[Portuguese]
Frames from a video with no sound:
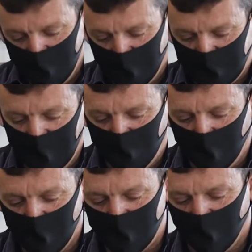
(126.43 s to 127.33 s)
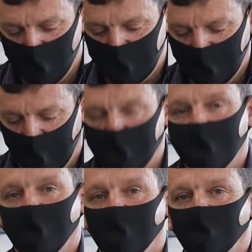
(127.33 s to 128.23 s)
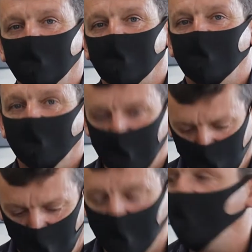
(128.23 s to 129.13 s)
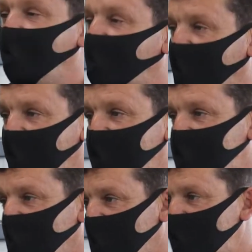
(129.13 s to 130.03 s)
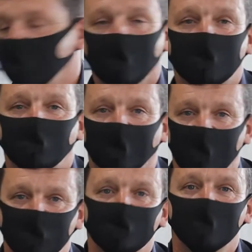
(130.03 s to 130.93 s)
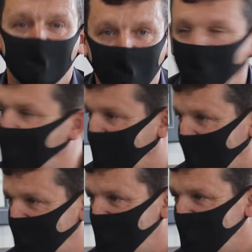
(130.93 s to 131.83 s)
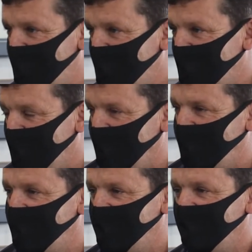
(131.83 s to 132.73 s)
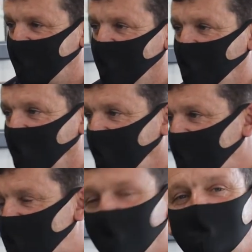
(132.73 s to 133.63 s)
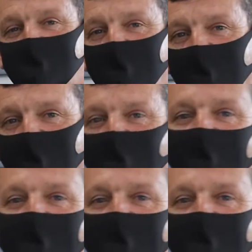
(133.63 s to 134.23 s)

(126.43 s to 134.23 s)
digo sempre que eu sou um cidadão que moro próximo, sou de, próximo de algum lugar, né? Que o político é um cidadão